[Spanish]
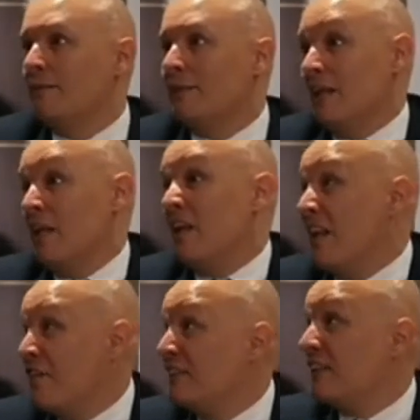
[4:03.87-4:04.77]
la
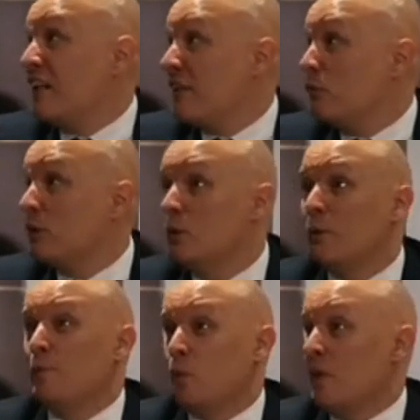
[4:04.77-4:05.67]
defensa que hacemos y,
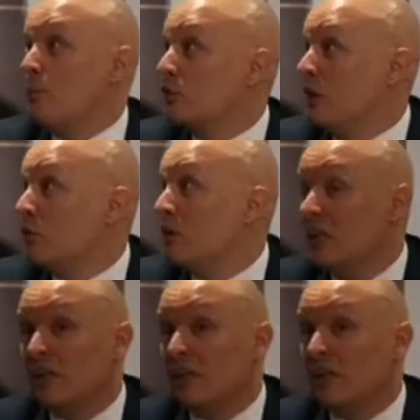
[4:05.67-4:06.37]
por lo que apostamos.